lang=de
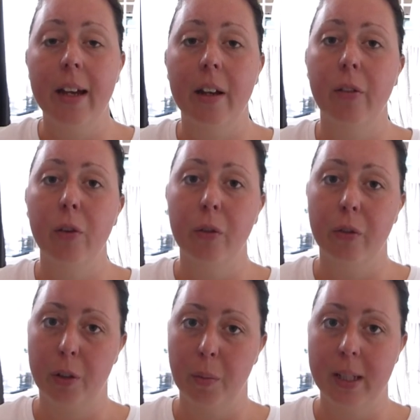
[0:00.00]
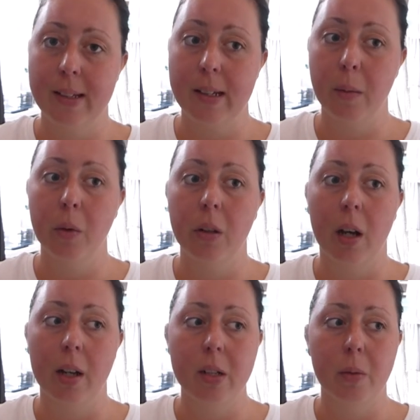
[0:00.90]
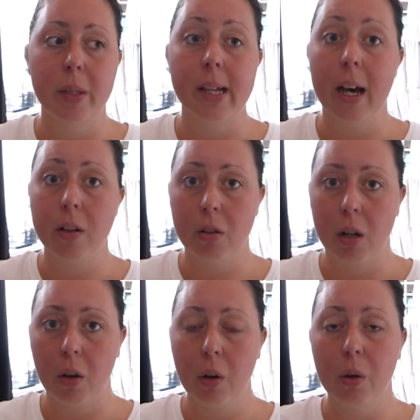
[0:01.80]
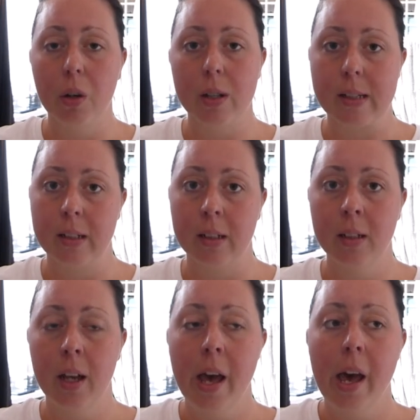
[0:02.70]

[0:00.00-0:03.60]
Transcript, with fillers: Der Flug würde mich 700 bis 800 Euro kosten.